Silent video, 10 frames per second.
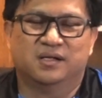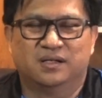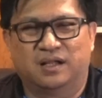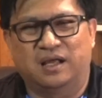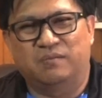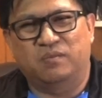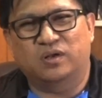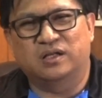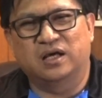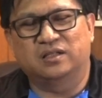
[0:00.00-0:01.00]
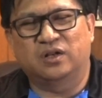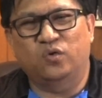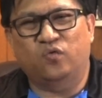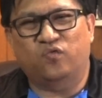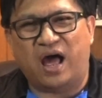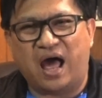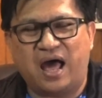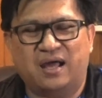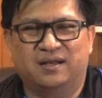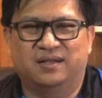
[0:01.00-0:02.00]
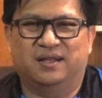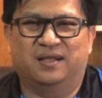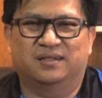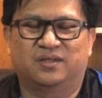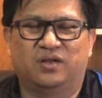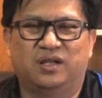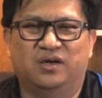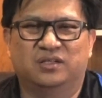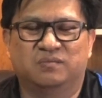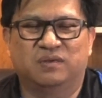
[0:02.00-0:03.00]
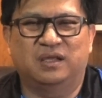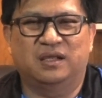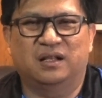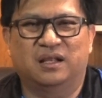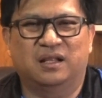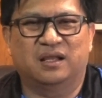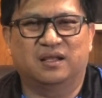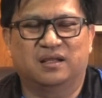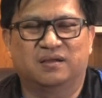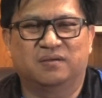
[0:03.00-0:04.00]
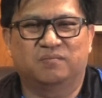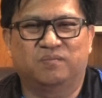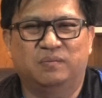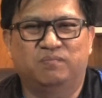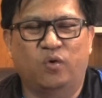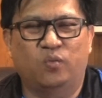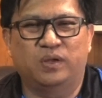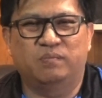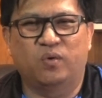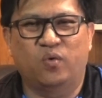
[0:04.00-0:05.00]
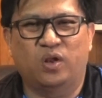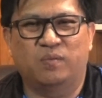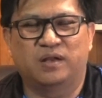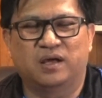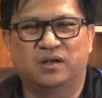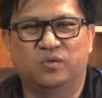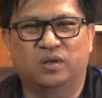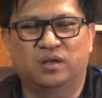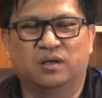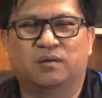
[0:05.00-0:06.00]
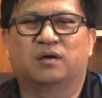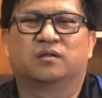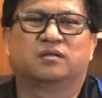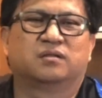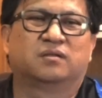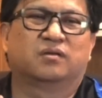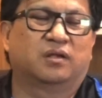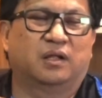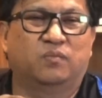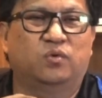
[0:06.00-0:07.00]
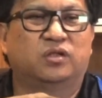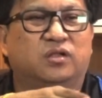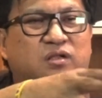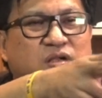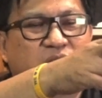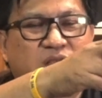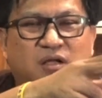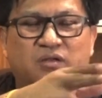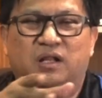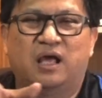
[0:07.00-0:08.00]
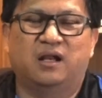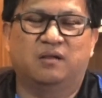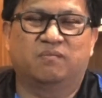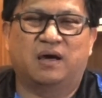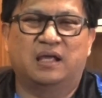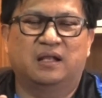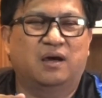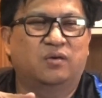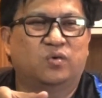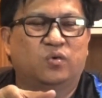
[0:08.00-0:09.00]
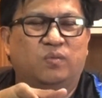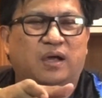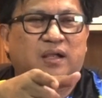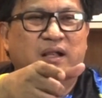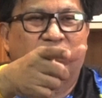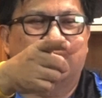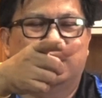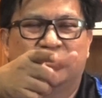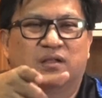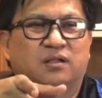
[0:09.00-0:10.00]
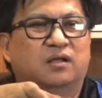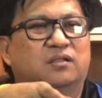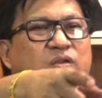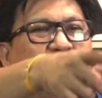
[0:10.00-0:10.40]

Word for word: นะบอกว่าเดินทะลุฟ้านะตอนนี้ก็จะมีอะไรนะพิษบงพิษบูอะไรไปเดินด้วยไอ้พวกที่เดินเดินคราที่แล้วเนี่ยไผ่ดาวดงไผ่ดาวดินแต่เดินทะลุ